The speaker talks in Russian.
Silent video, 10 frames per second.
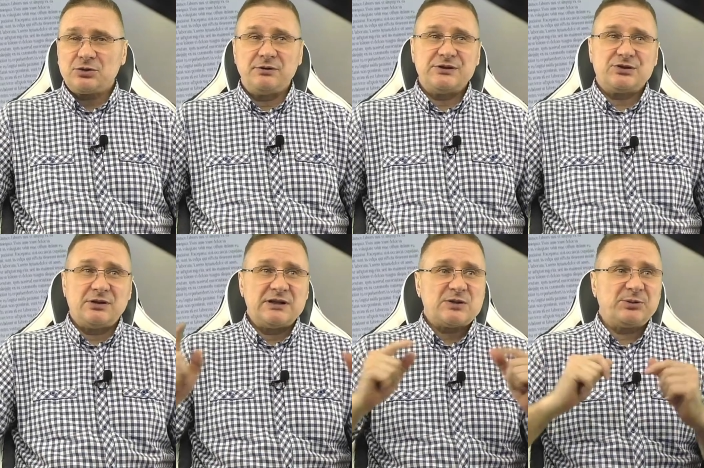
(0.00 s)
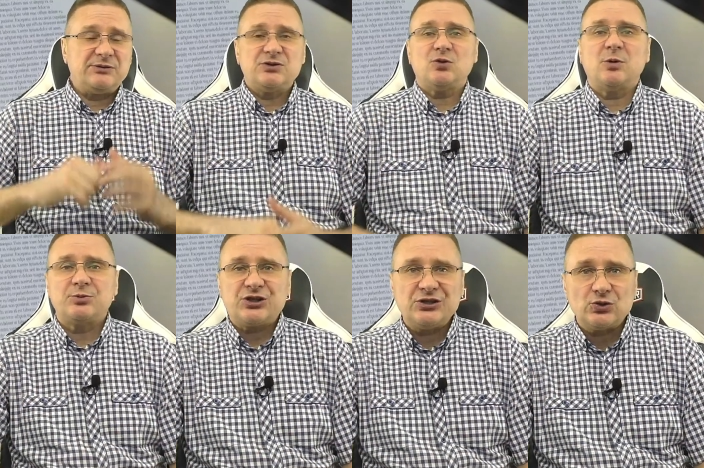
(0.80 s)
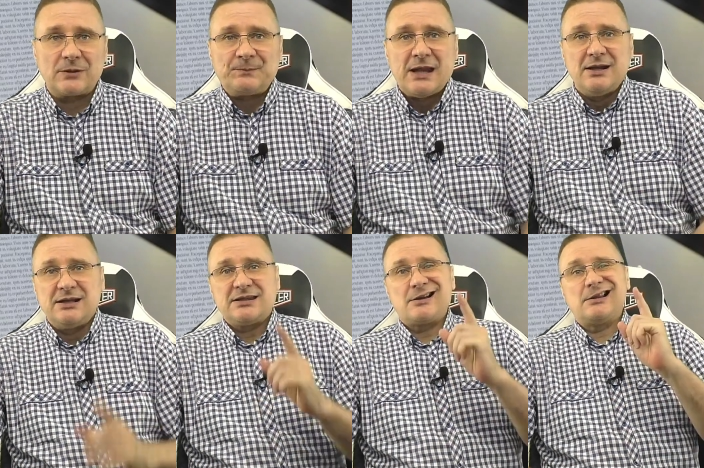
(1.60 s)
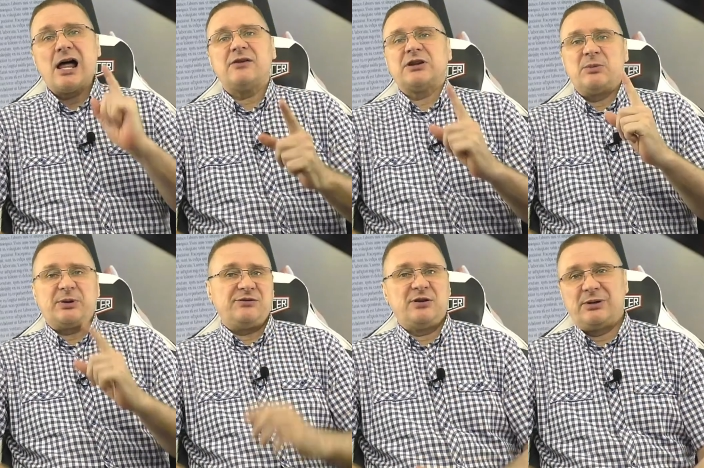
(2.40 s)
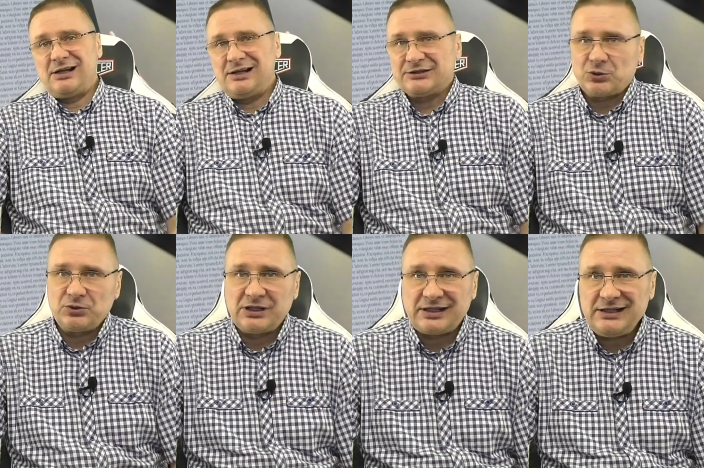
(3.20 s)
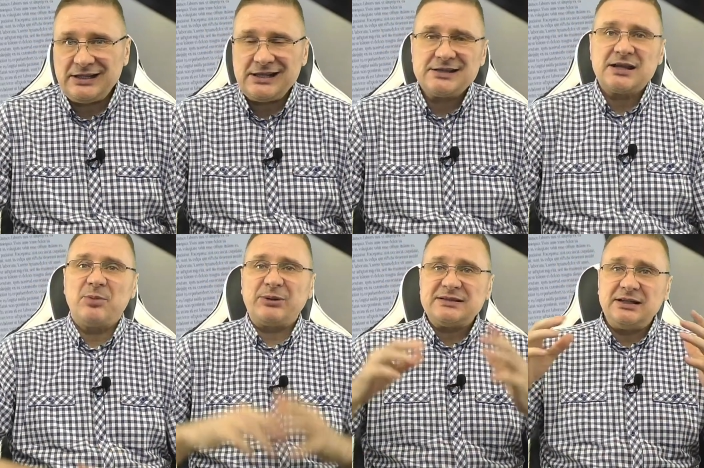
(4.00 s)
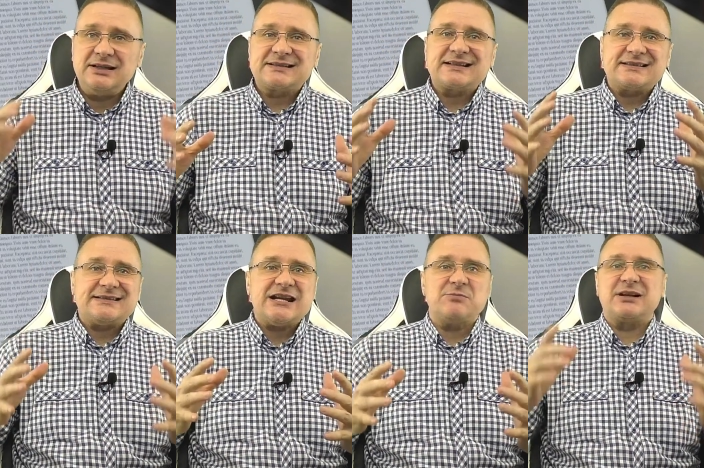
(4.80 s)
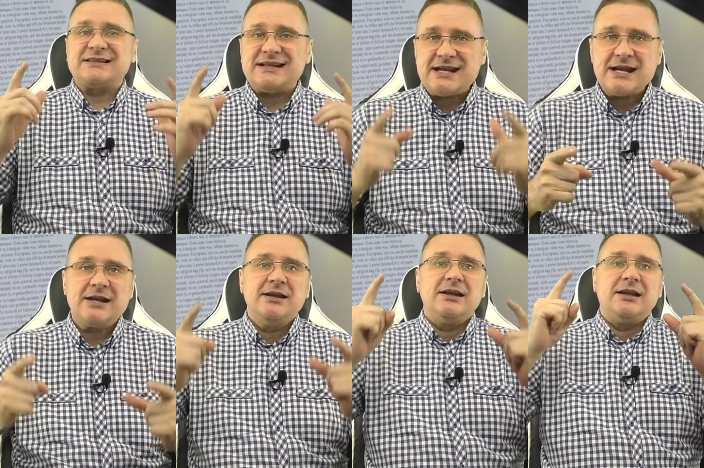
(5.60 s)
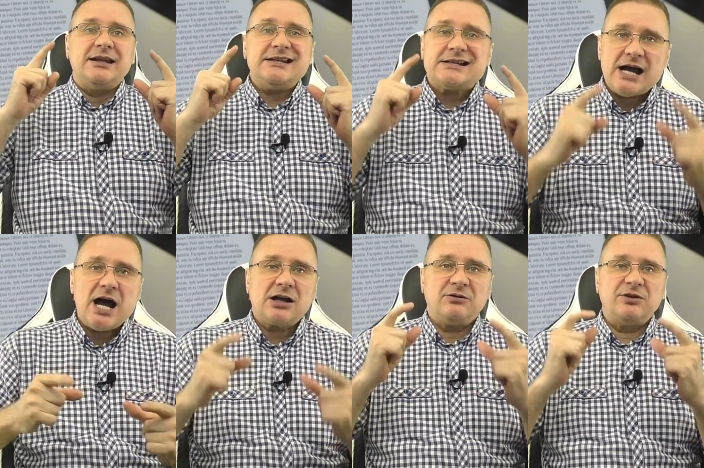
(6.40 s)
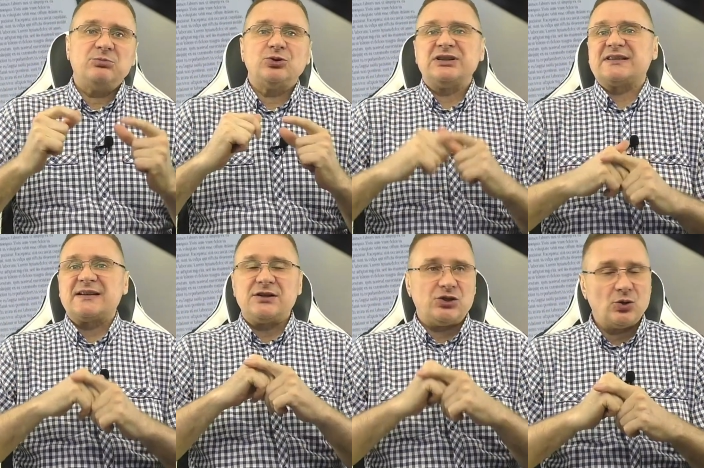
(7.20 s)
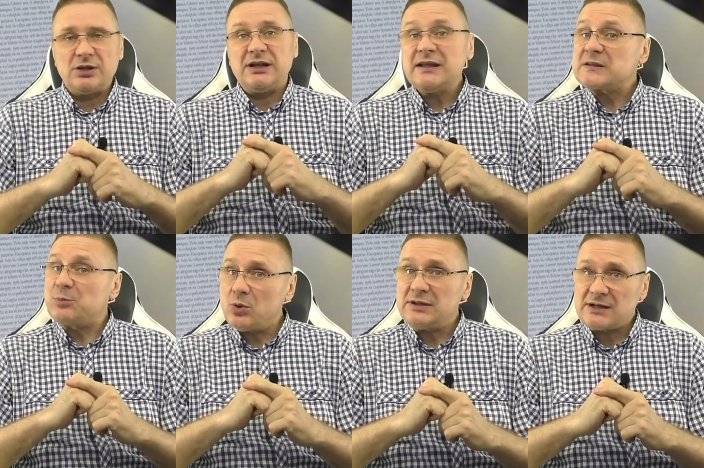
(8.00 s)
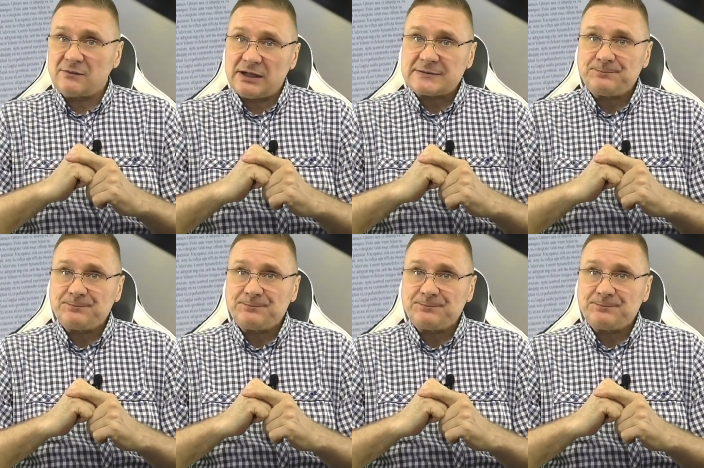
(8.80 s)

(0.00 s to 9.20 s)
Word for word: видео давайте подведем общий итог. Итак, главное при выборе электронной книги – это определиться с тем, где и как вы будете ее использовать.